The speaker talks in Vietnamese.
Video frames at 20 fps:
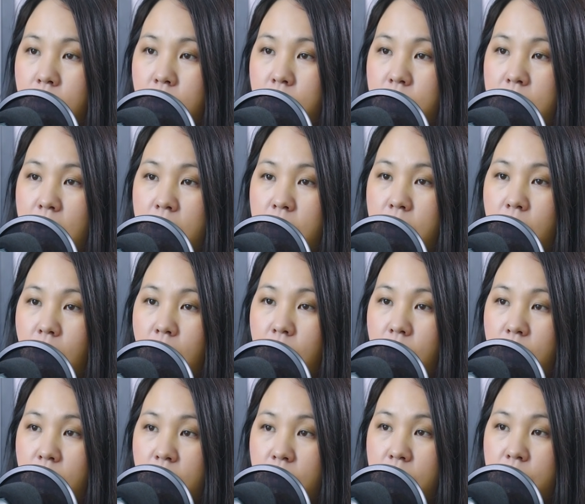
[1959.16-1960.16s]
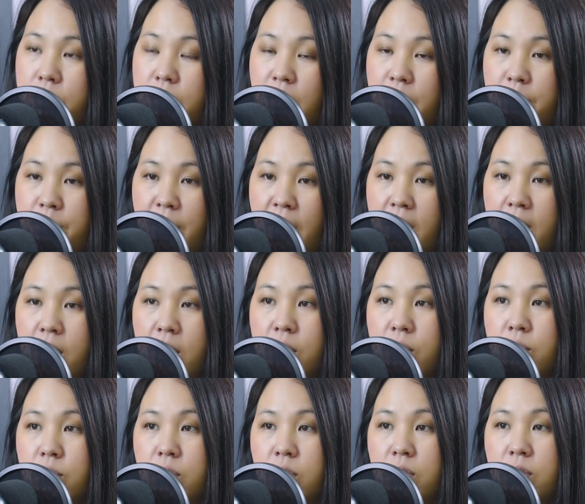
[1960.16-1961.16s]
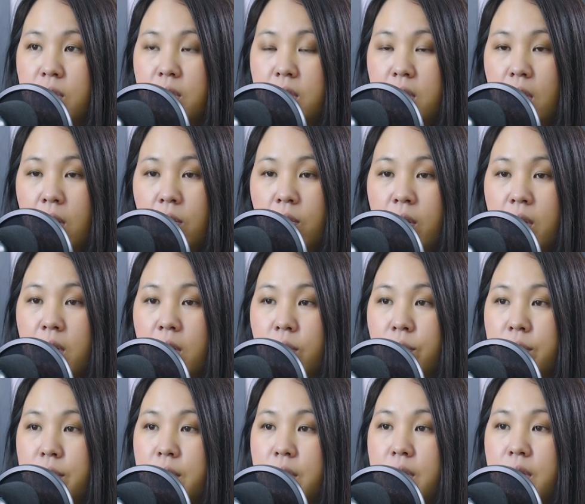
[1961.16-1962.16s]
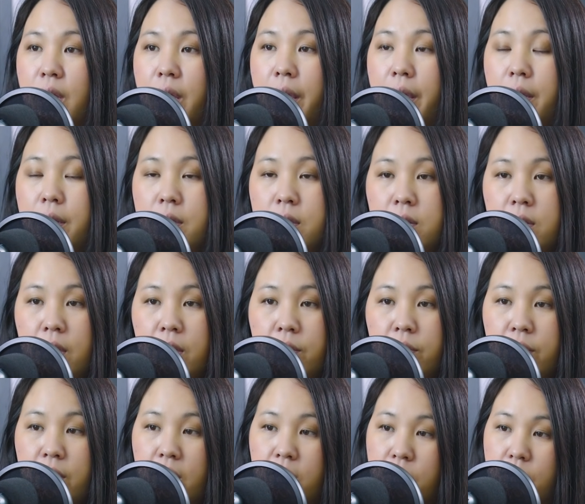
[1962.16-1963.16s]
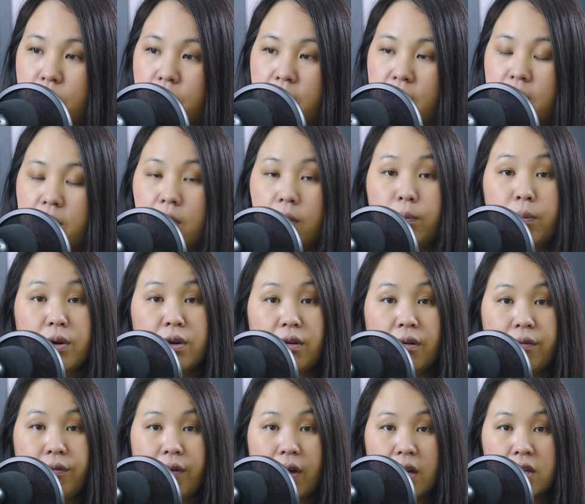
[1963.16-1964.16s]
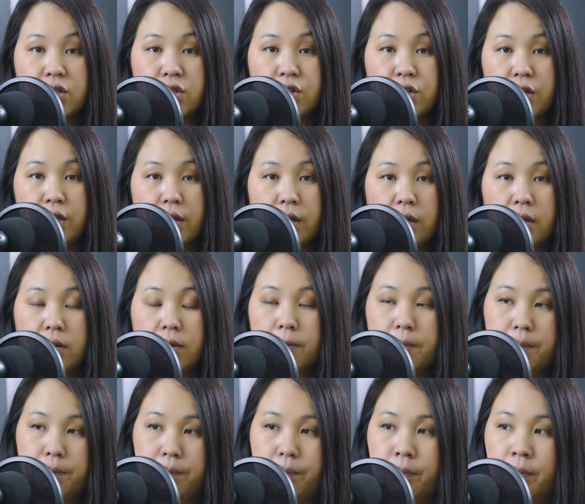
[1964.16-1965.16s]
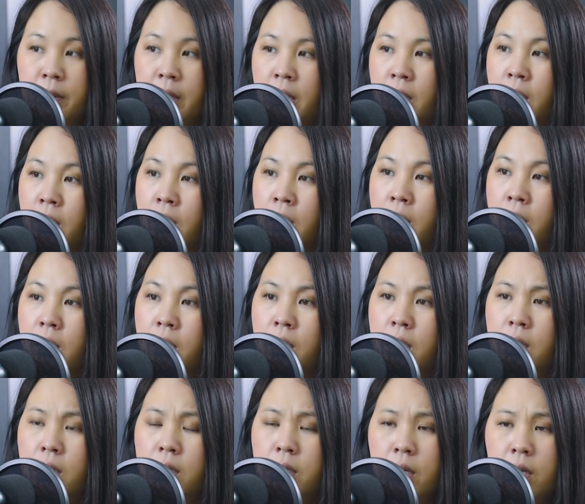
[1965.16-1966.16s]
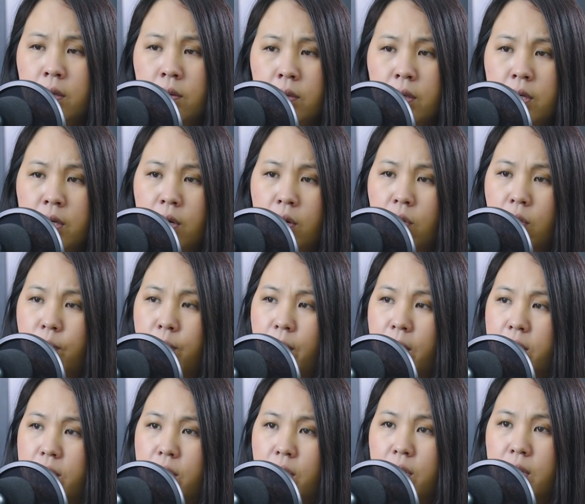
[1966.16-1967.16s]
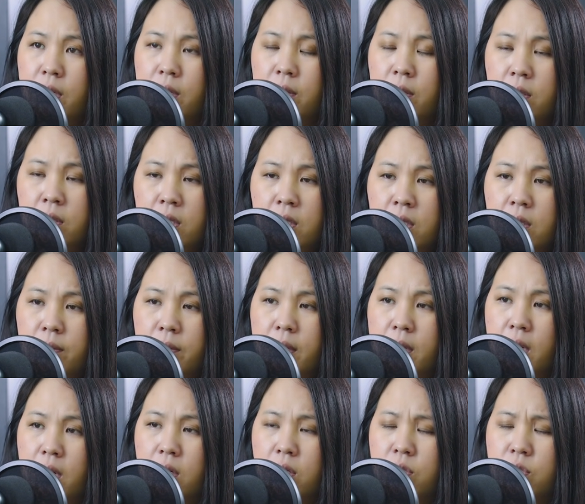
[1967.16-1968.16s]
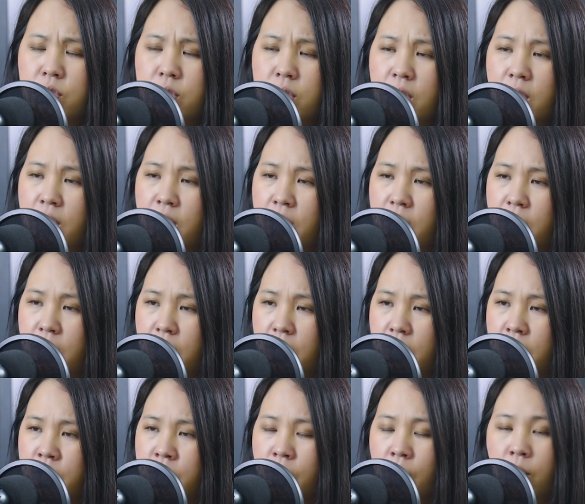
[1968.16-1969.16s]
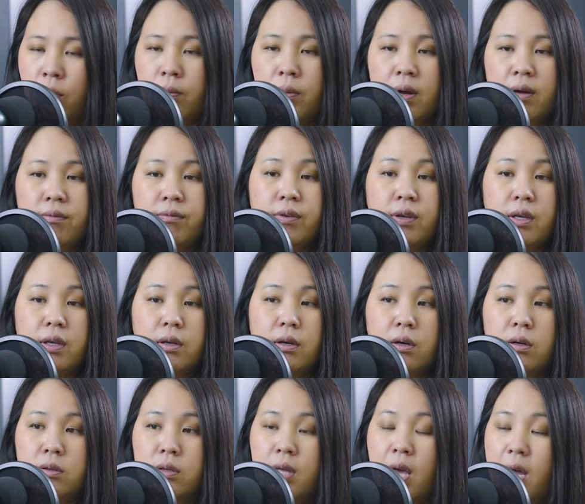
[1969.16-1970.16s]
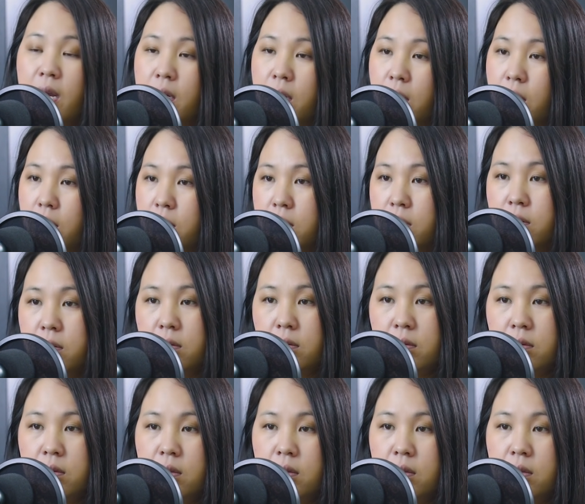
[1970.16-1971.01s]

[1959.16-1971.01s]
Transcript: u cha cho hậu luôn có chăm ba học của tụi nhau thâu ấy luôn thì tệ xưa ấy u cha rong năng chế bao nhiêu phá xia nè nè nó này nó cũng bỏ cho năng nhau tới chầm mình cả nó xin đâu mà vì giờ tha nọ sự